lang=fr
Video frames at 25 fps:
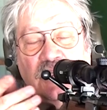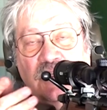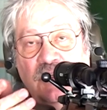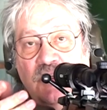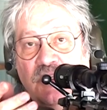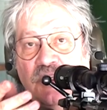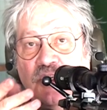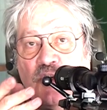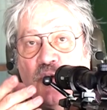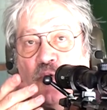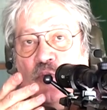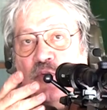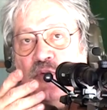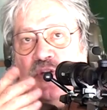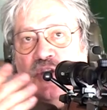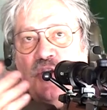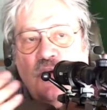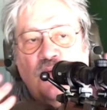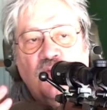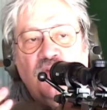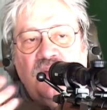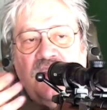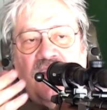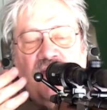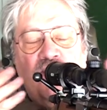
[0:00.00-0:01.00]
qui, ont, qui
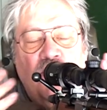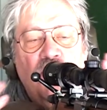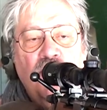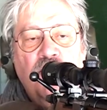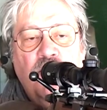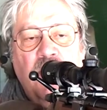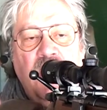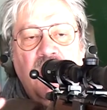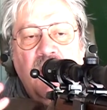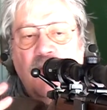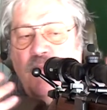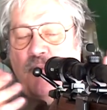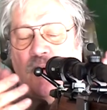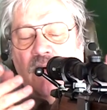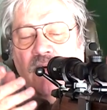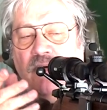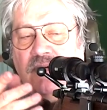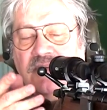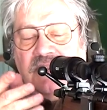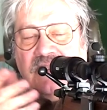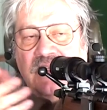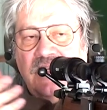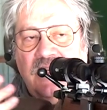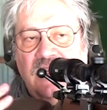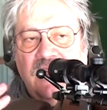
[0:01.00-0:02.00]
ont évolué.
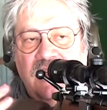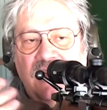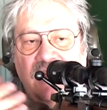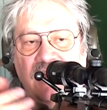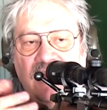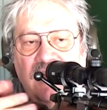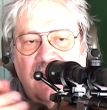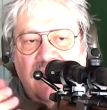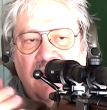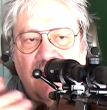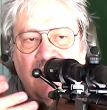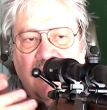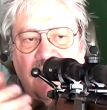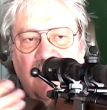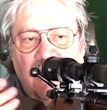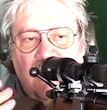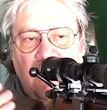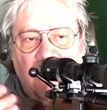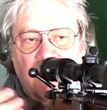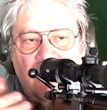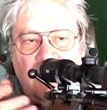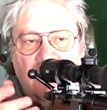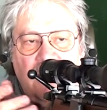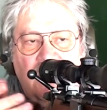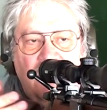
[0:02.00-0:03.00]
Bon, c'est
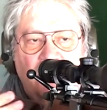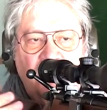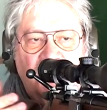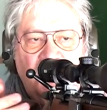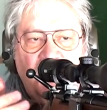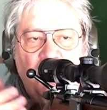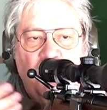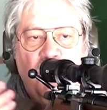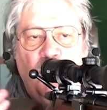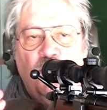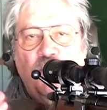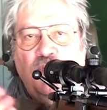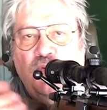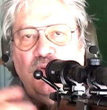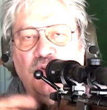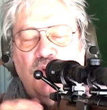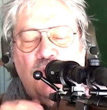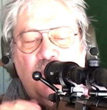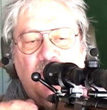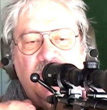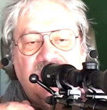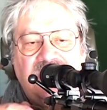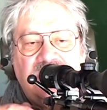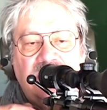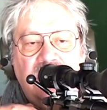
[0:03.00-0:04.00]
euh, il y a un petit peu plus
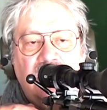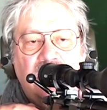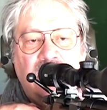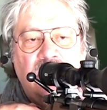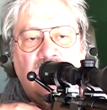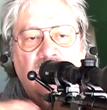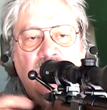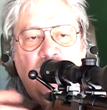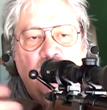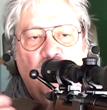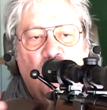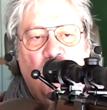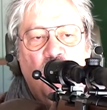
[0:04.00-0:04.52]
de plastique.